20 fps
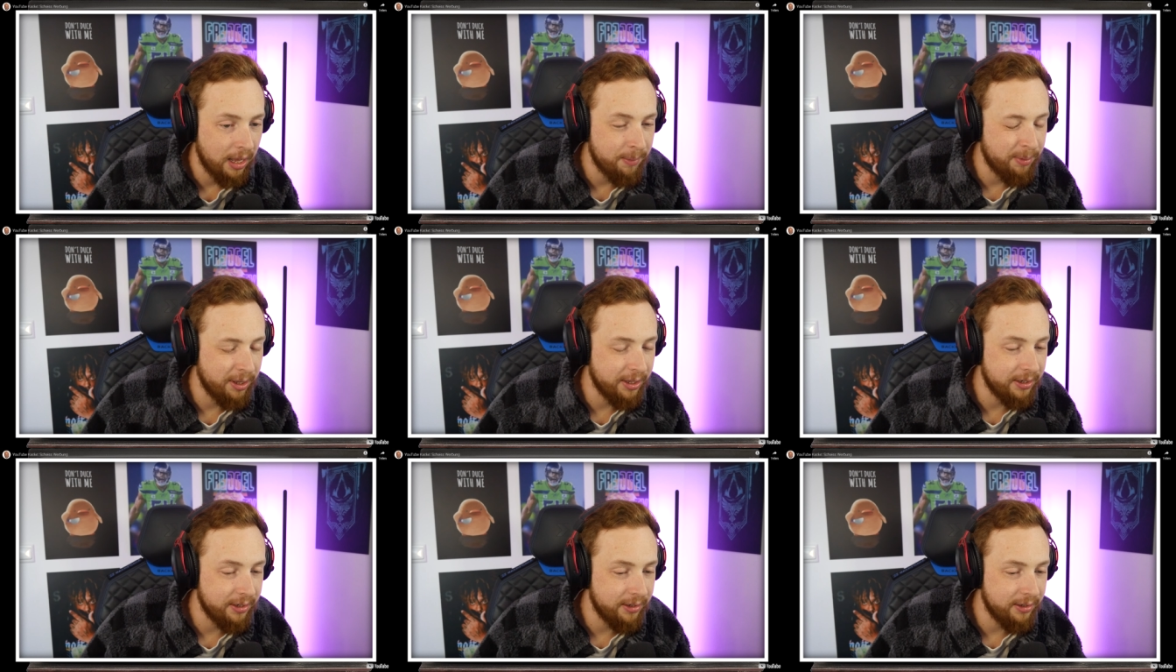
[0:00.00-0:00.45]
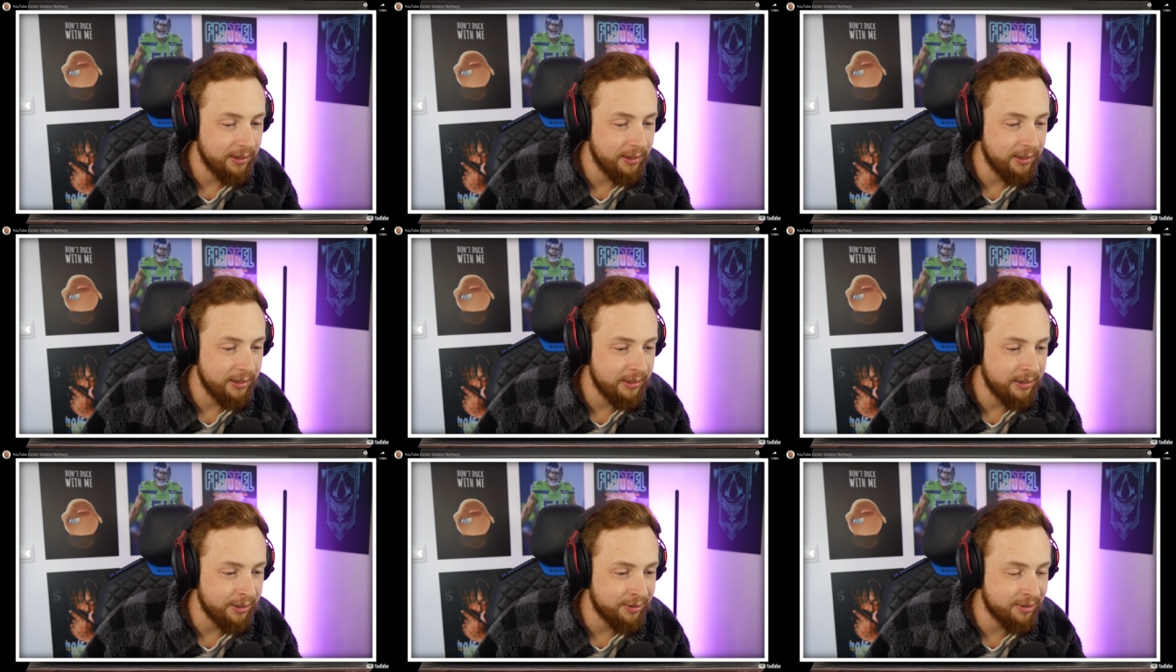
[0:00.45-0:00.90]
Aber
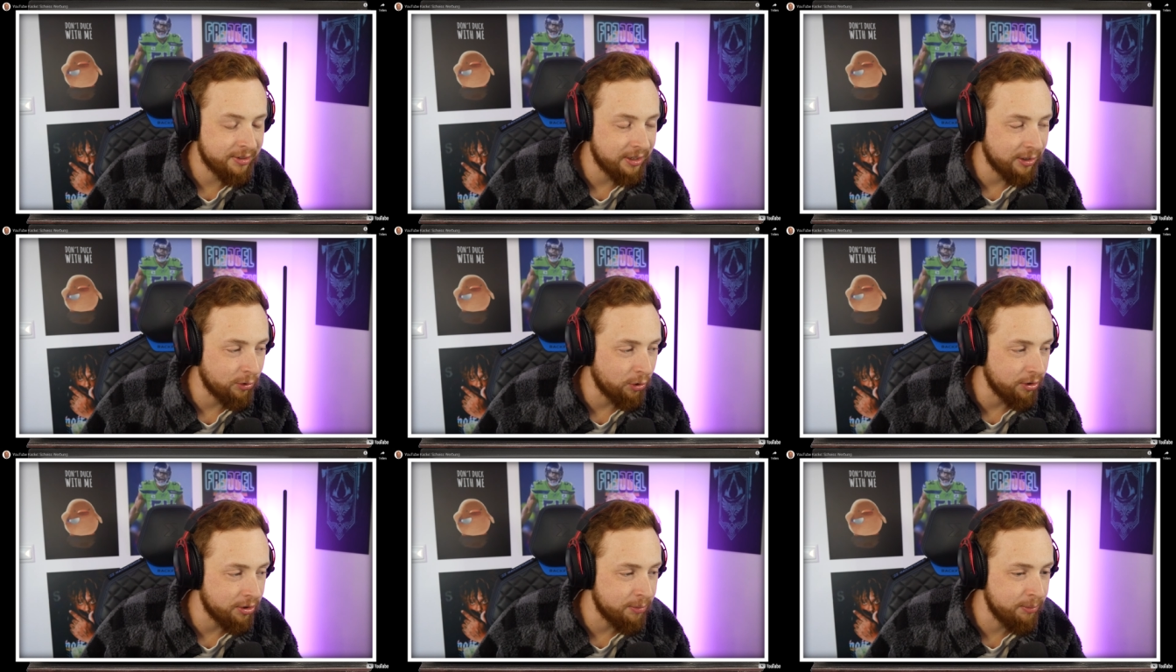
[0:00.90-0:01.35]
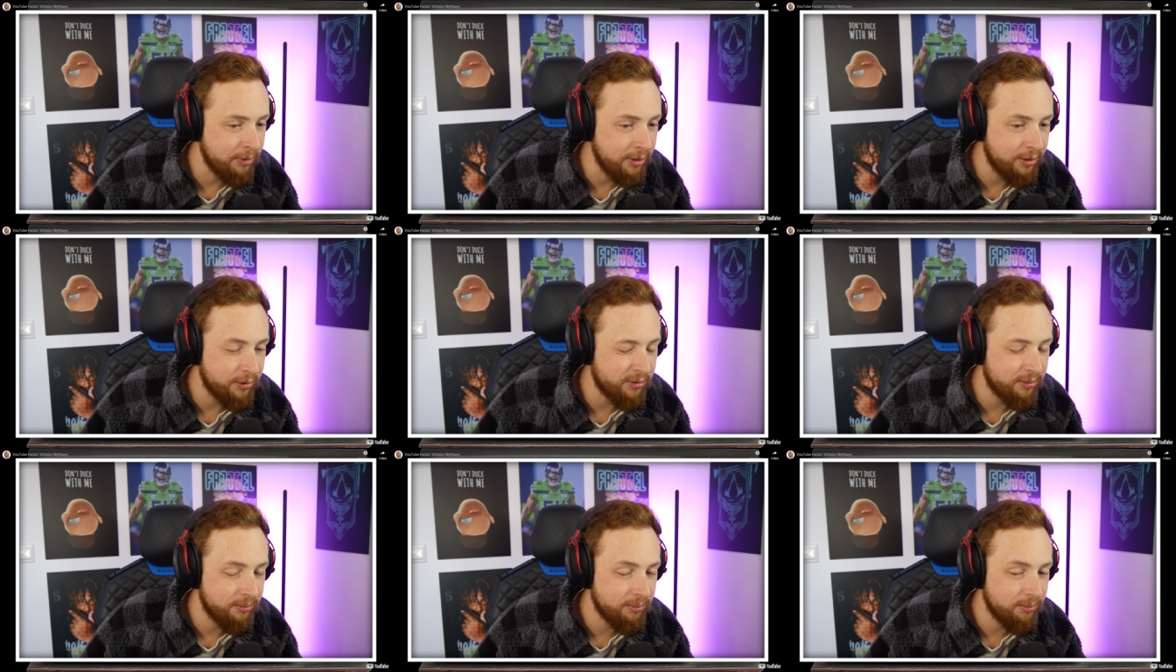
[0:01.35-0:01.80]
das ist ja trotzdem
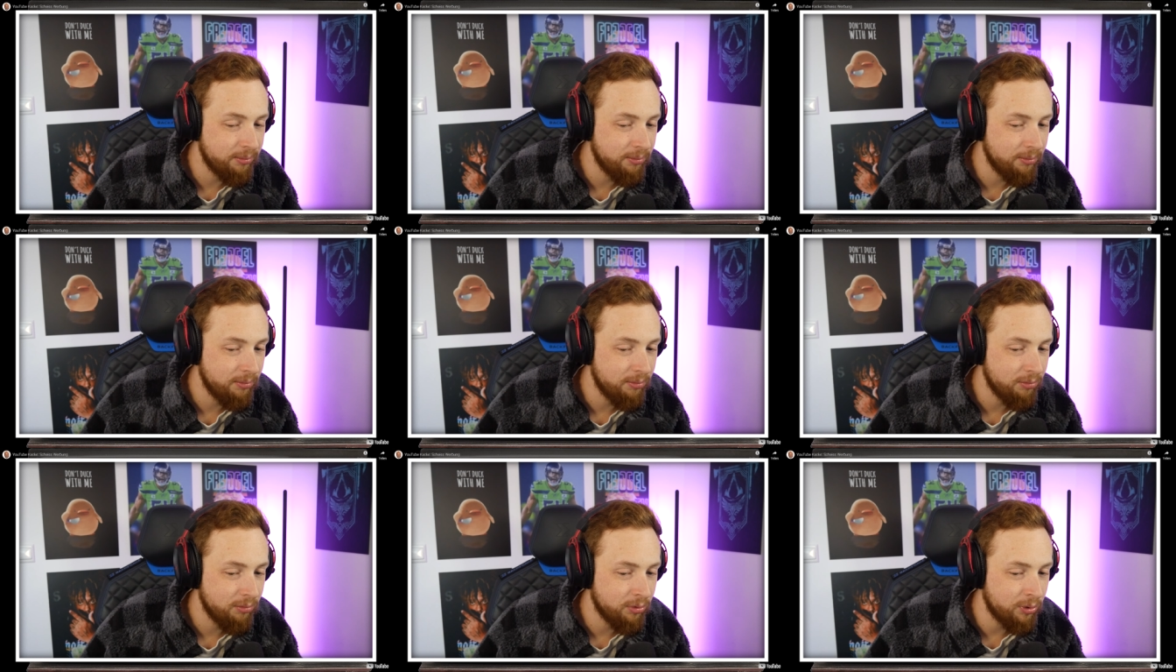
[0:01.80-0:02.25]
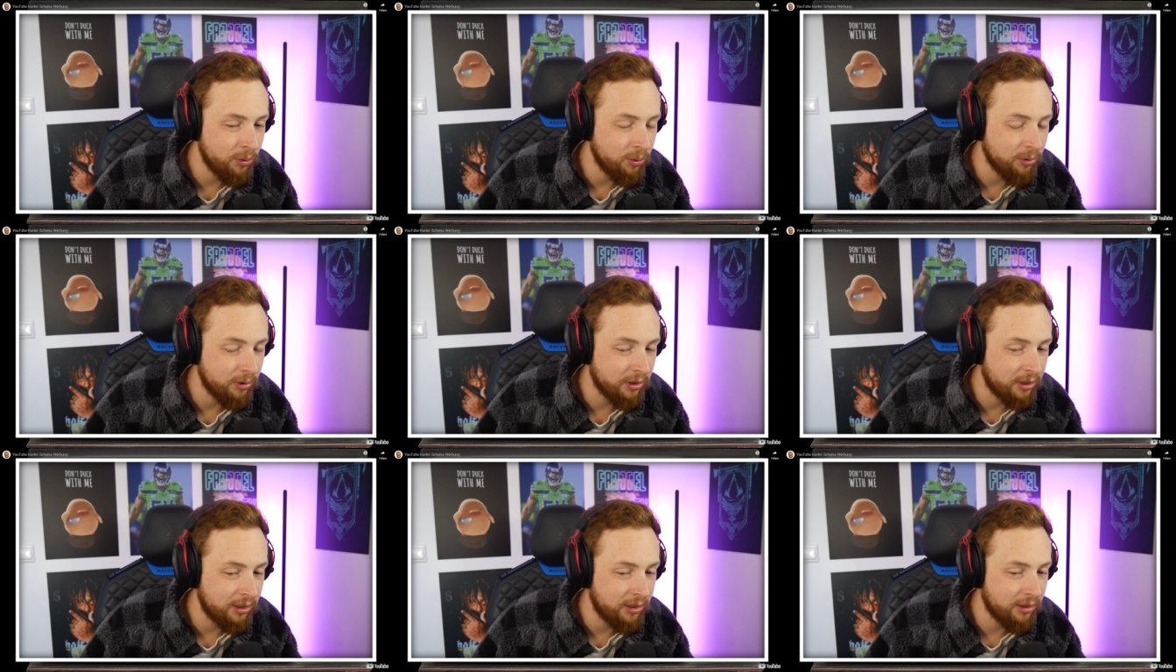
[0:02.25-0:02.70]
nicht
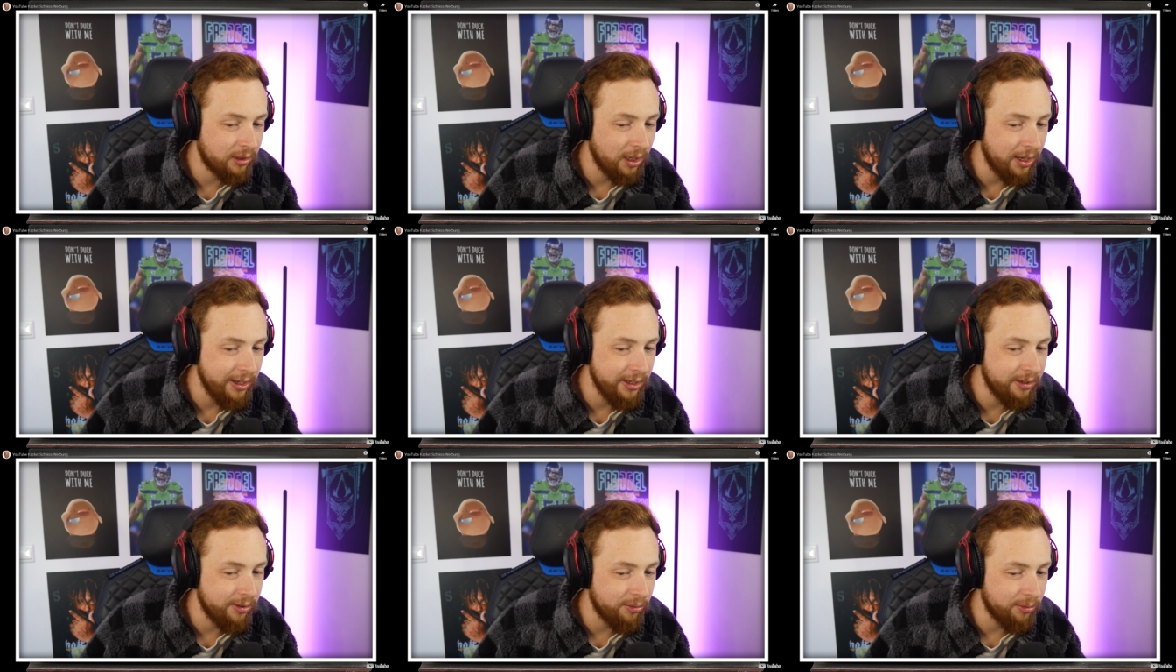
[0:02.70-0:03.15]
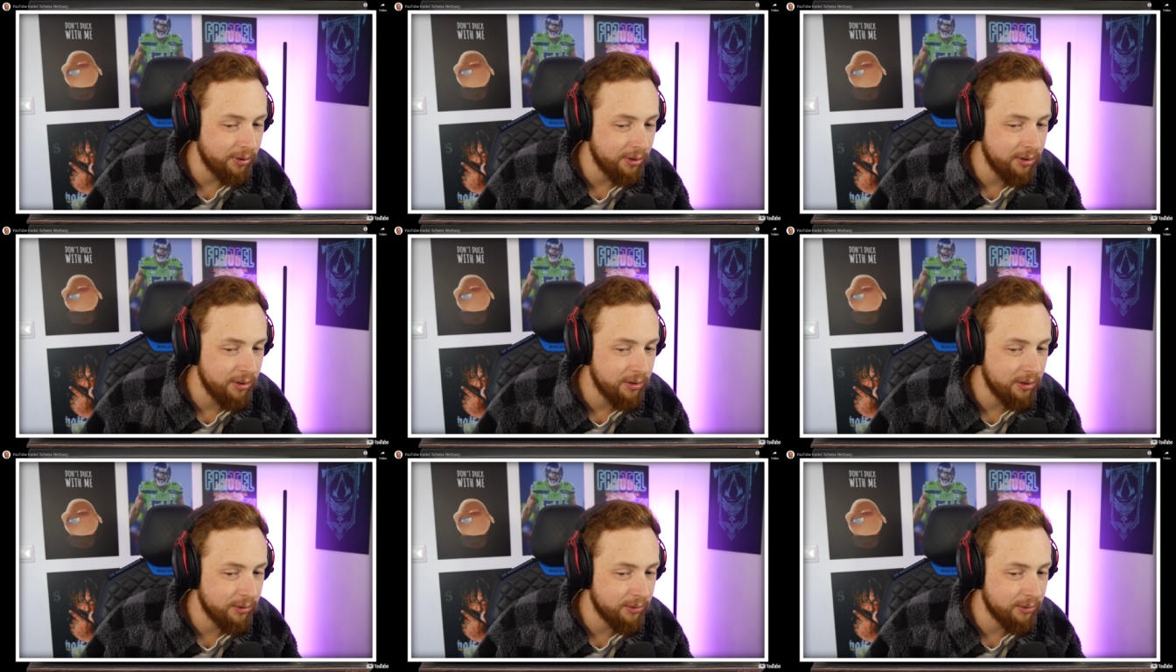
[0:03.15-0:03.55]
so geil, oder?